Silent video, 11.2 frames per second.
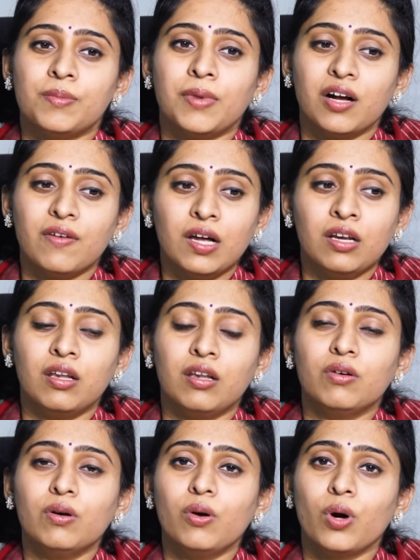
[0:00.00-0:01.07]

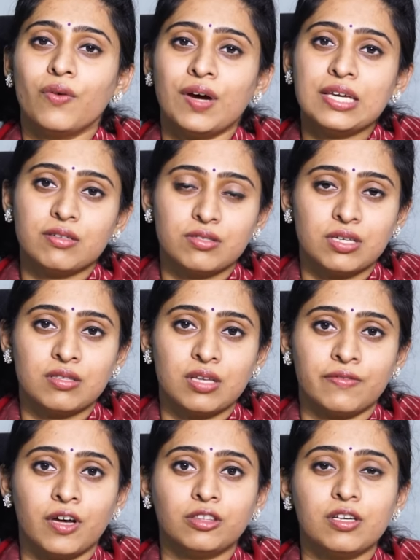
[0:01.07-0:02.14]
మగవాళ్ళల్లో ఒక వయసు వచ్చిన
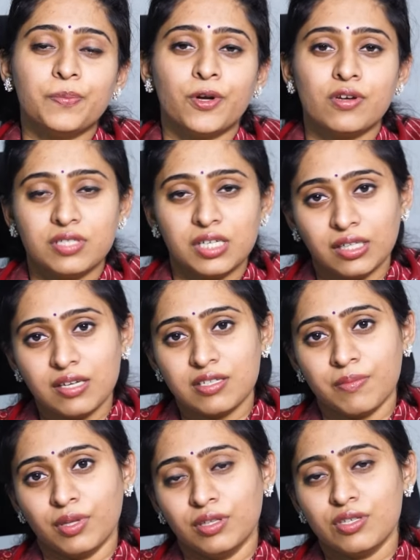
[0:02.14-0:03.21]
తర్వాత ప్రాస్టేట్కి
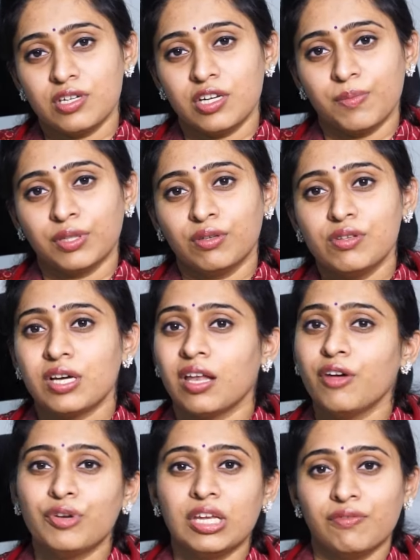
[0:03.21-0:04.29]
సంబంధించిన ఇబ్బందులు చాలా
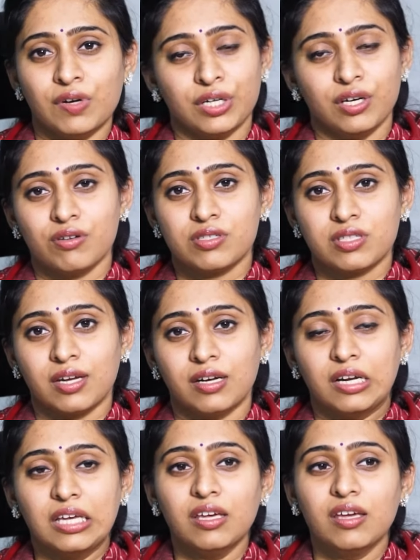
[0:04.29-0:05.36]
ఫ్రీక్వెంట్గా
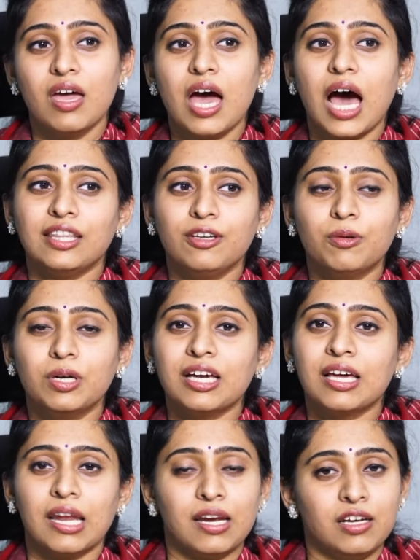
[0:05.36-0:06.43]
వస్తాయండి అది కూడా
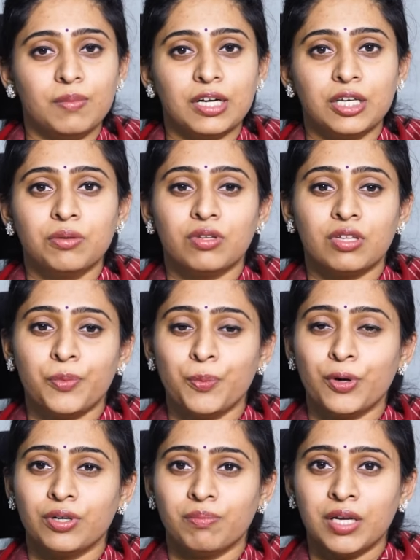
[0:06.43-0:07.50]
గ్రేడ్ని బట్టి ఉంటుంది ఇప్పుడు
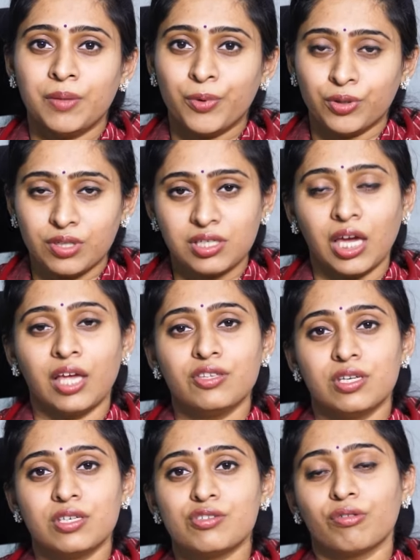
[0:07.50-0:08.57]
పొట్ మనం పొట్ట స్కాన్
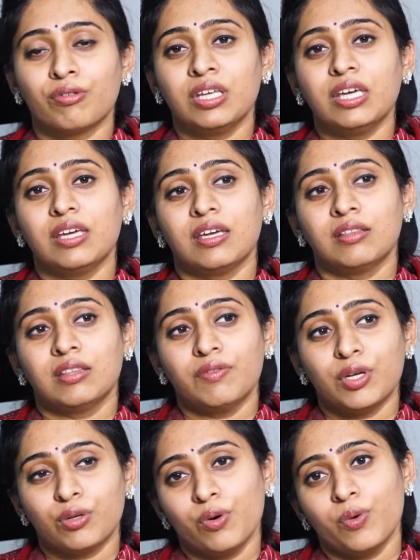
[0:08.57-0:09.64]
చేయించుకొని
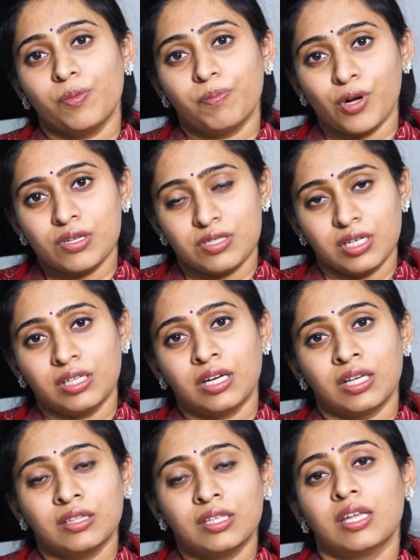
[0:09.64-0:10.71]
ఎంతవరకు ప్రాస్టేట్
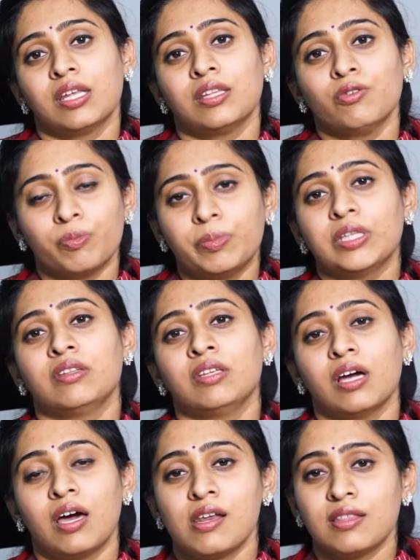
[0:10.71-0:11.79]
గ్రంథి అనేది ఉబ్బింది
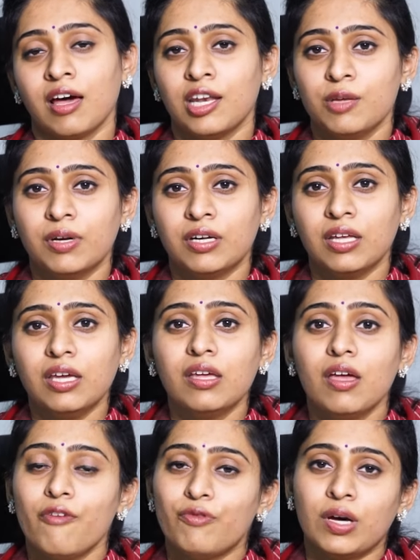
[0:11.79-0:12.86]
అనే దాన్ని బట్టి
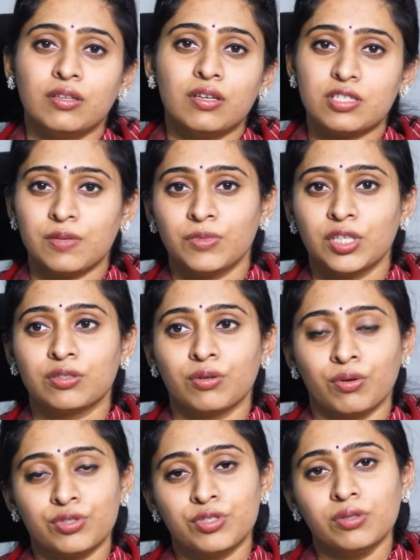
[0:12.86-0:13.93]
ఫర్దర్ స్టెప్
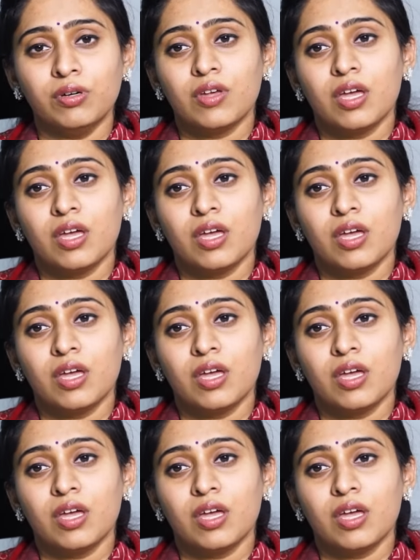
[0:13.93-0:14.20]
తీసుకోవచ్చు